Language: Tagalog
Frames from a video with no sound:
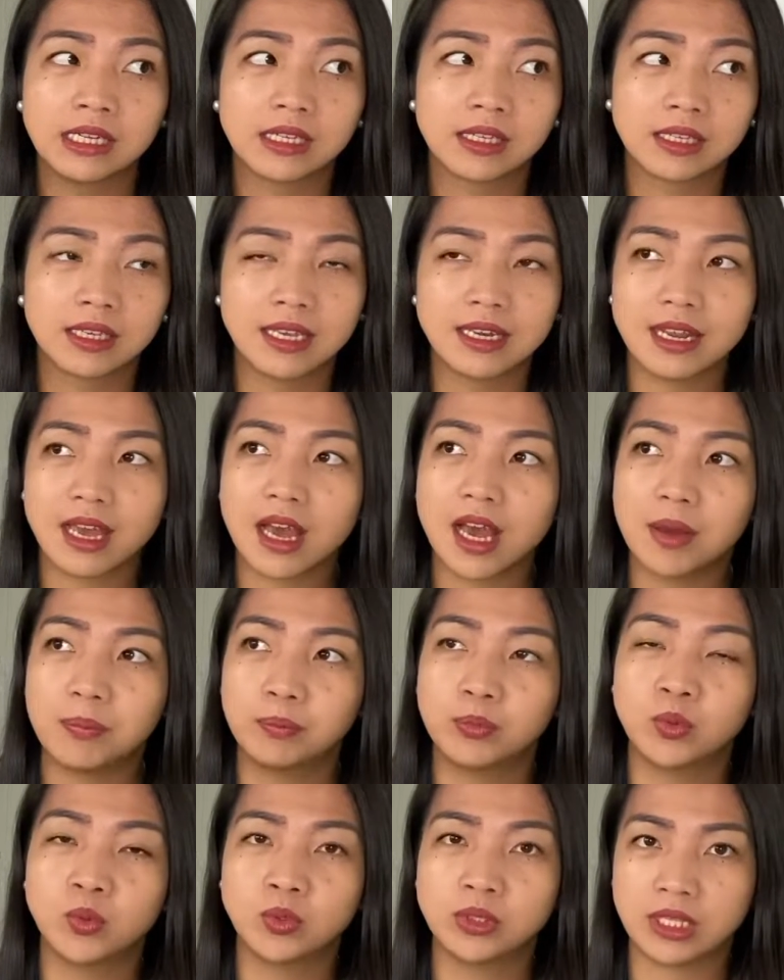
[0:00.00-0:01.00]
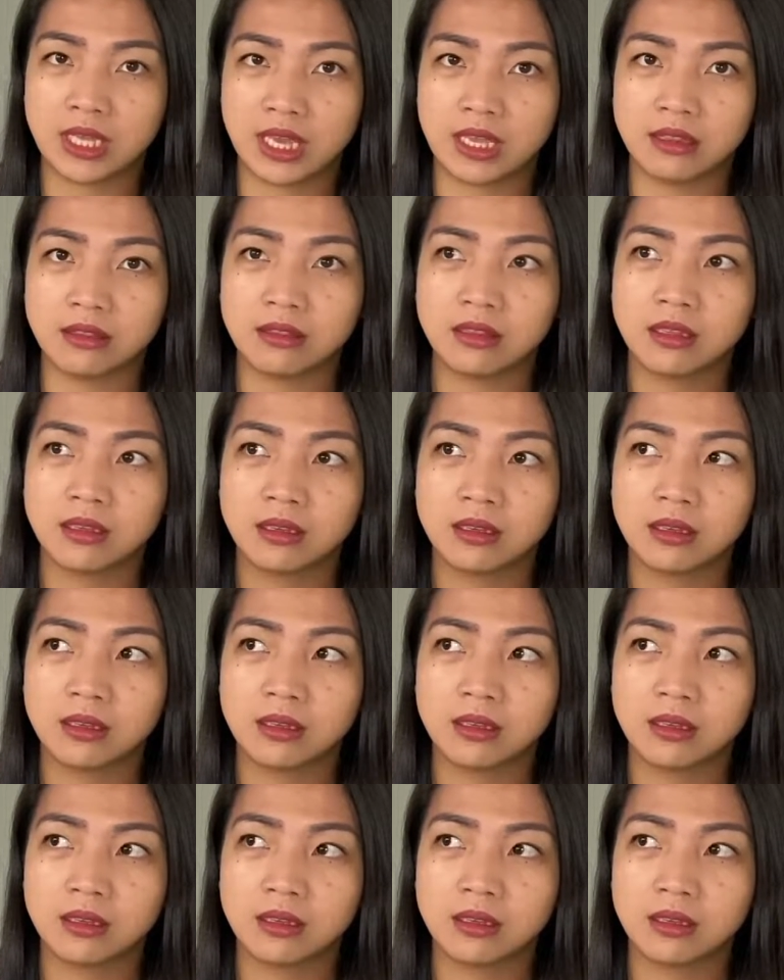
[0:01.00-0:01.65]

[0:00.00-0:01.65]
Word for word: kinahapunan,